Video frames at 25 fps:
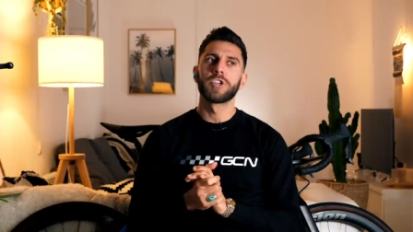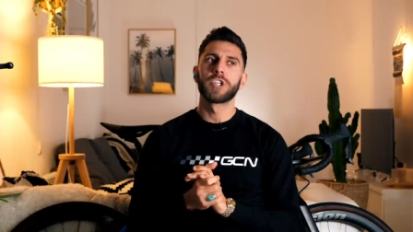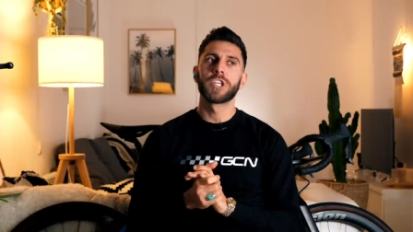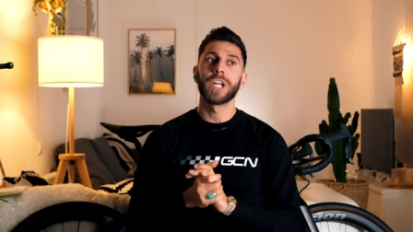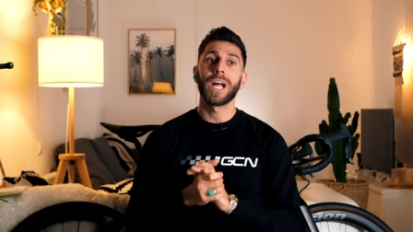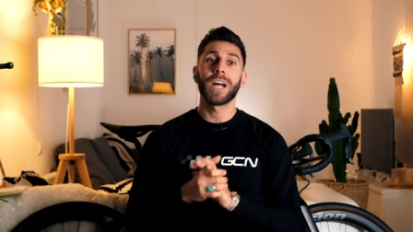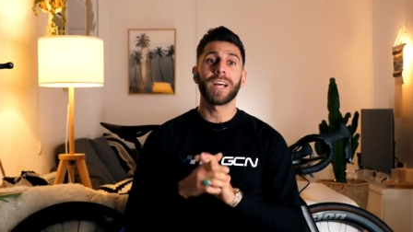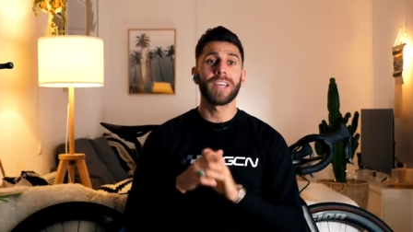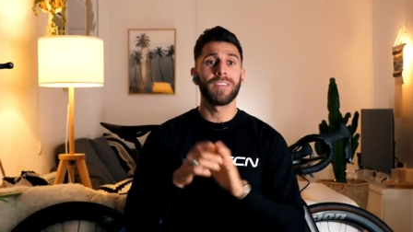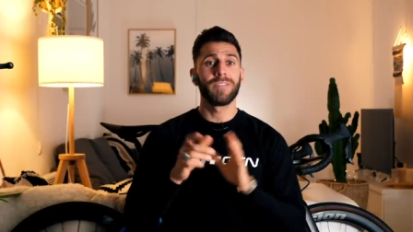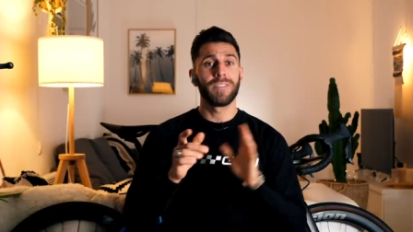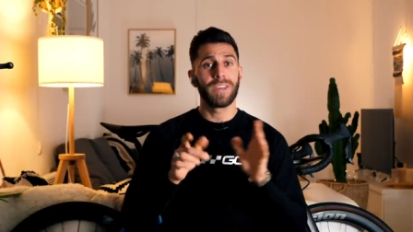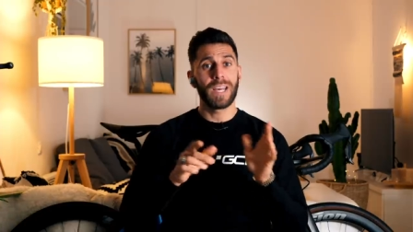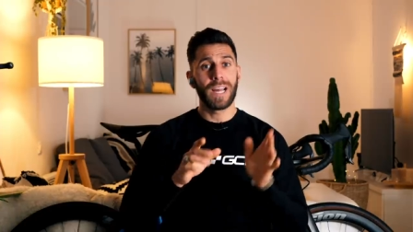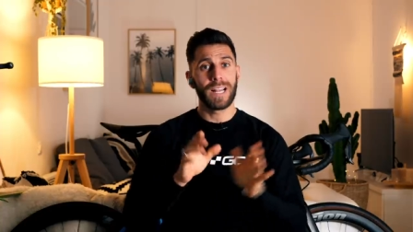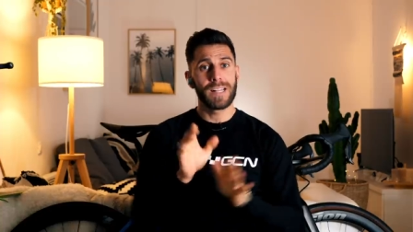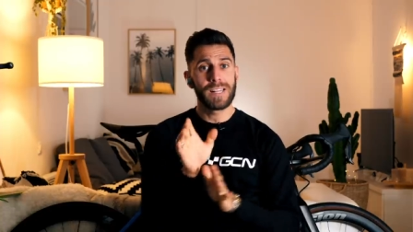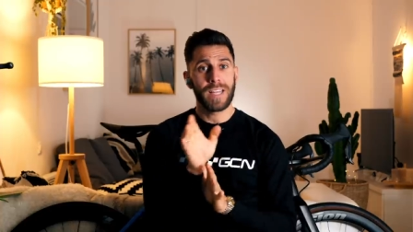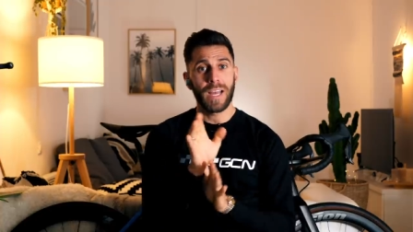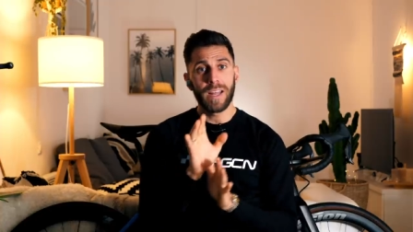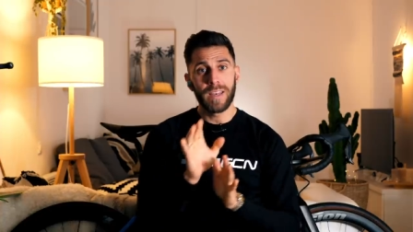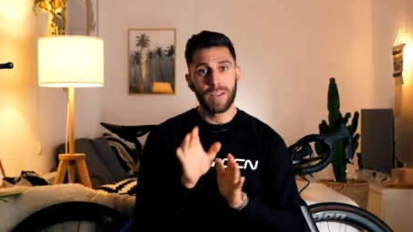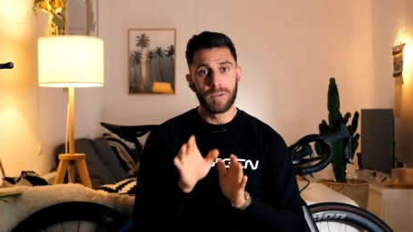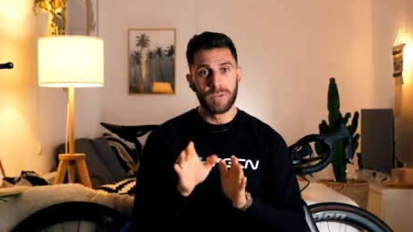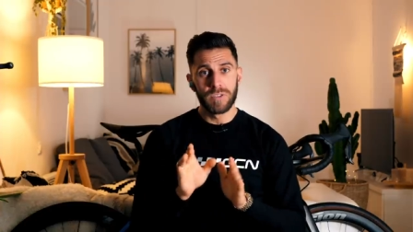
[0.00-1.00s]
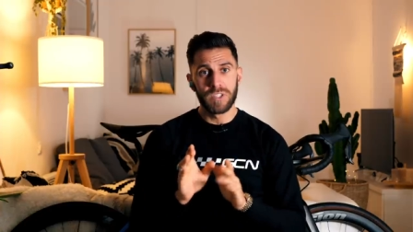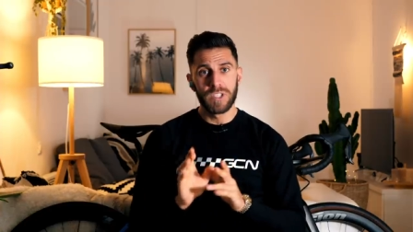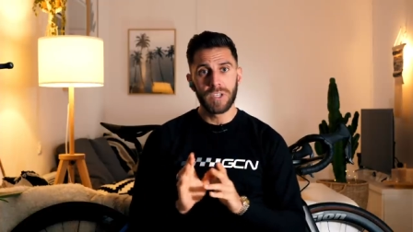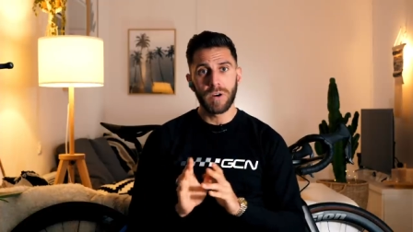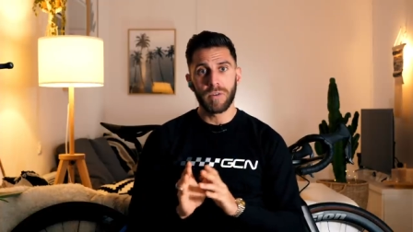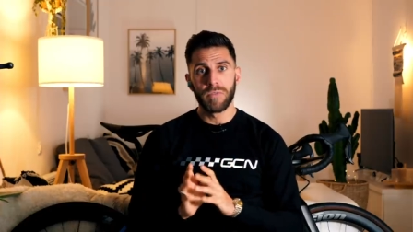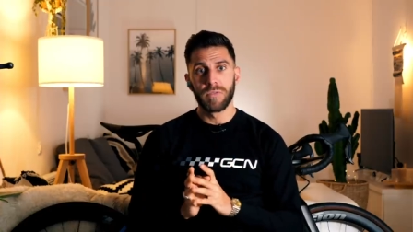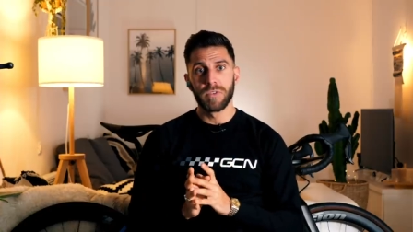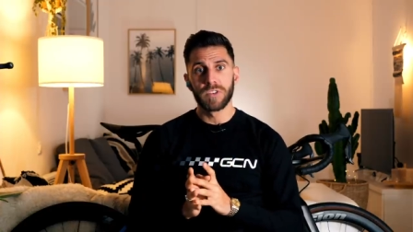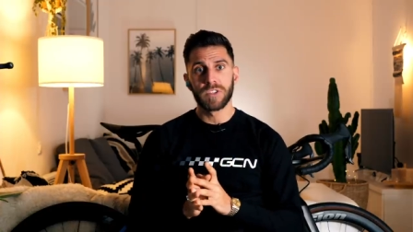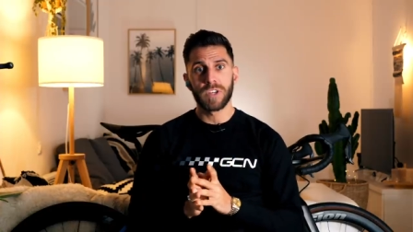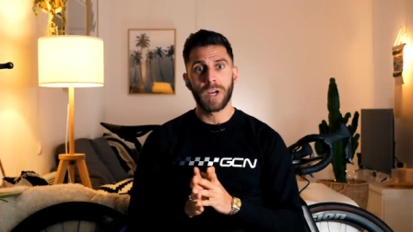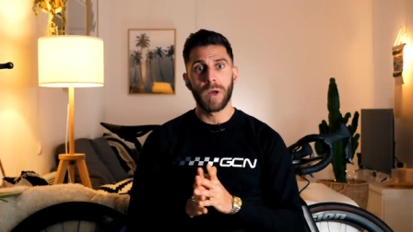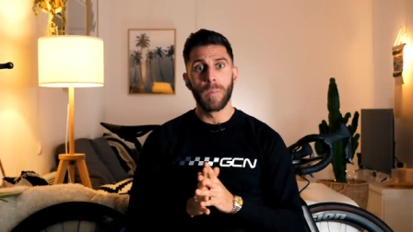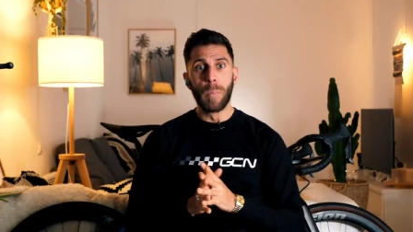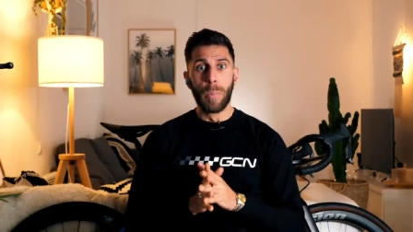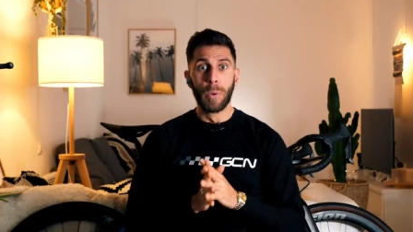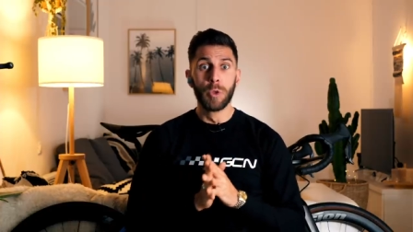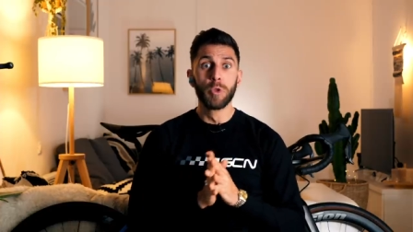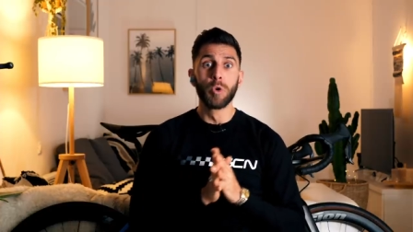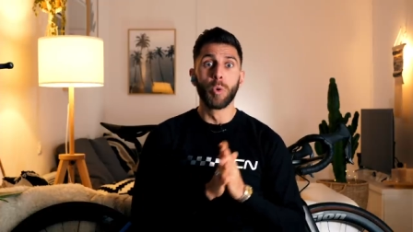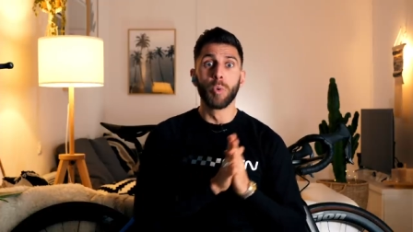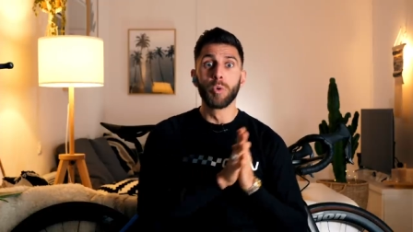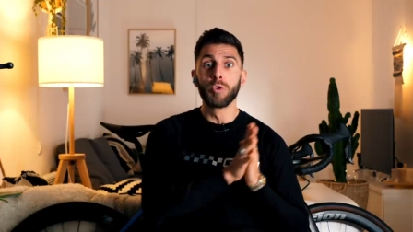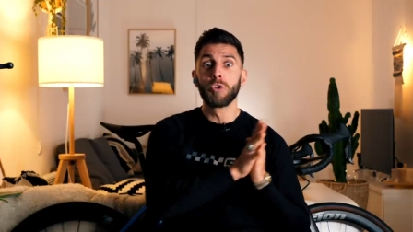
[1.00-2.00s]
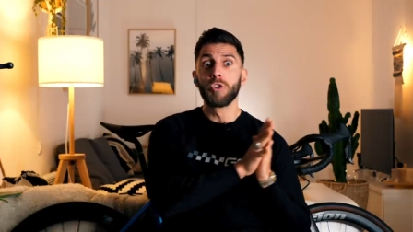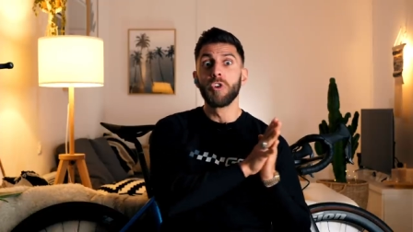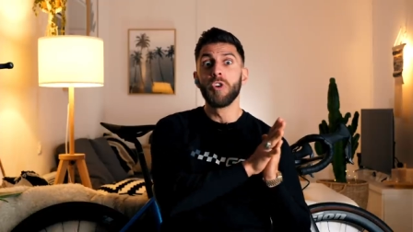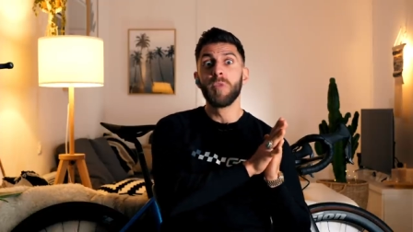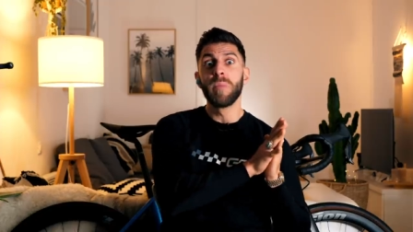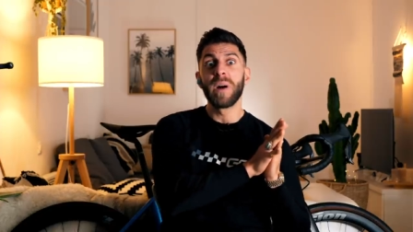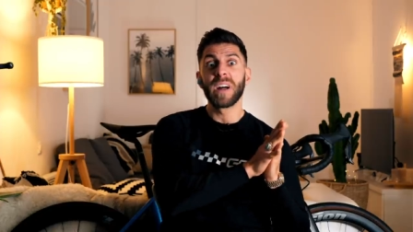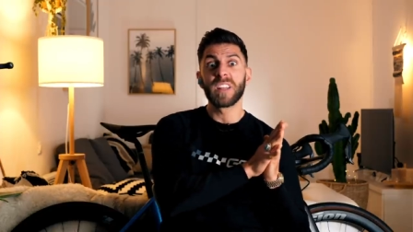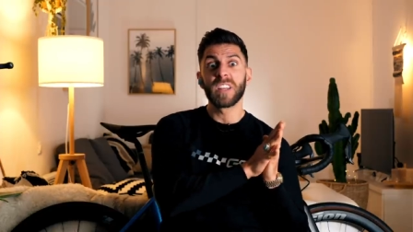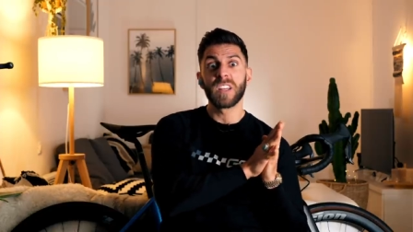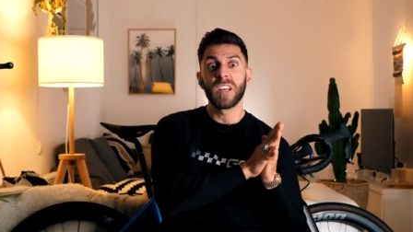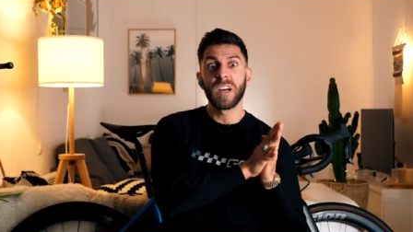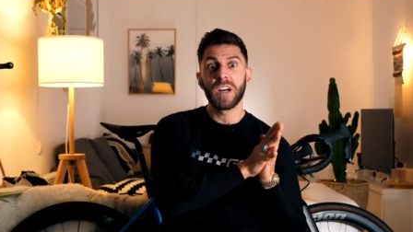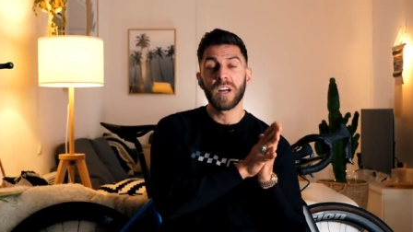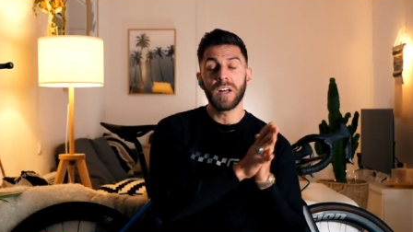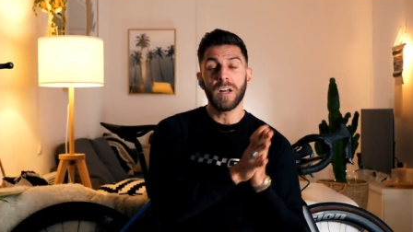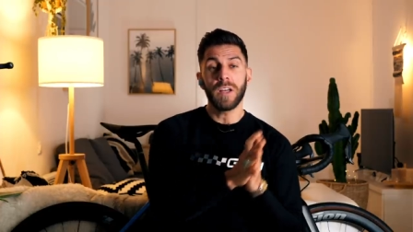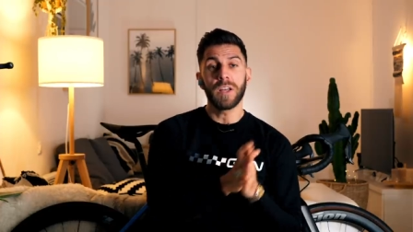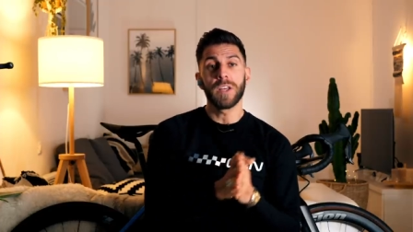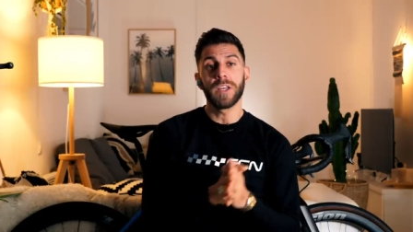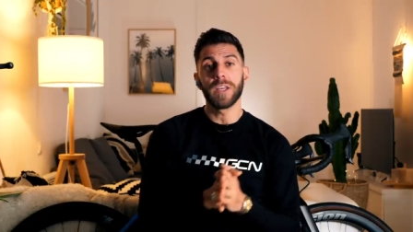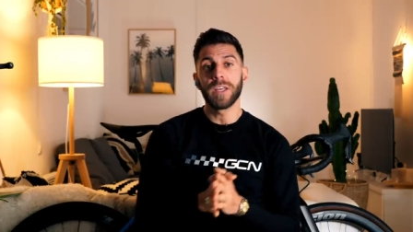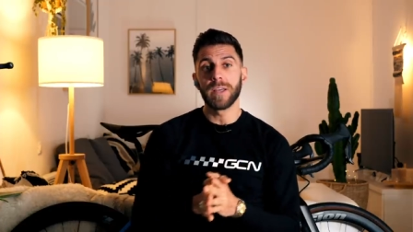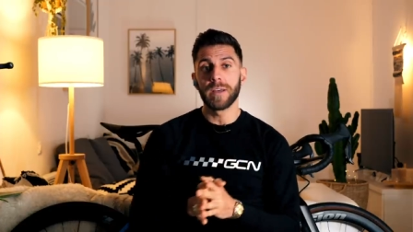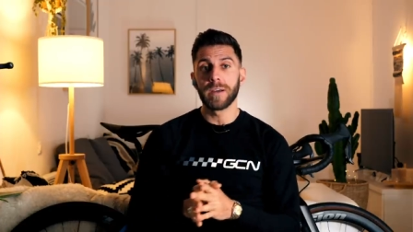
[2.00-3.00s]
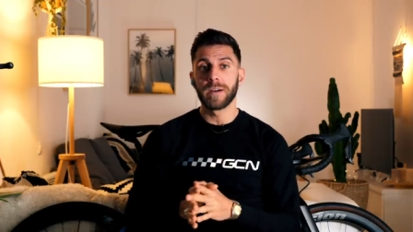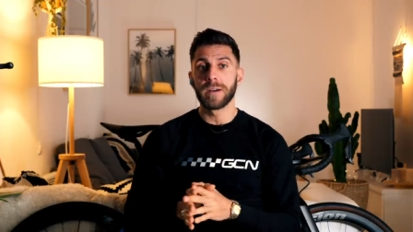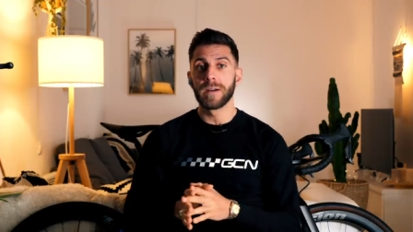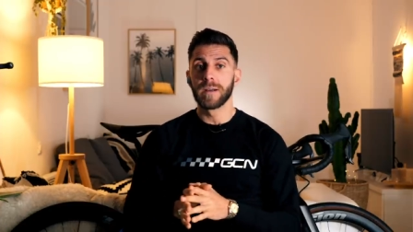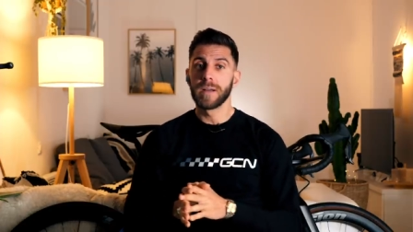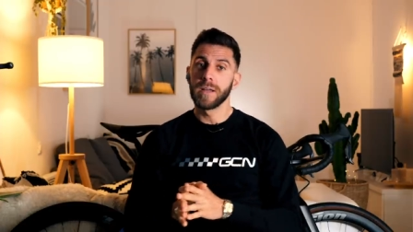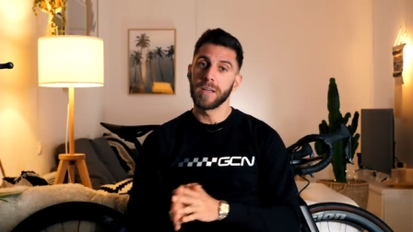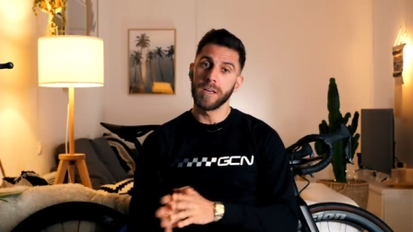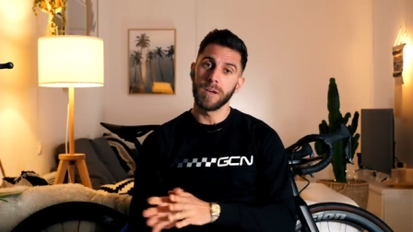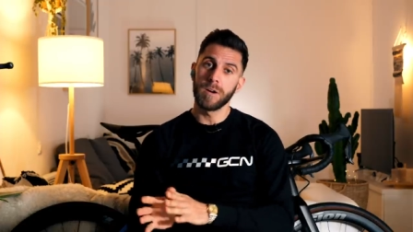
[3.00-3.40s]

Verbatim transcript: j'arrivais à alterner aussi en faisant un peu de route le matin et, euh,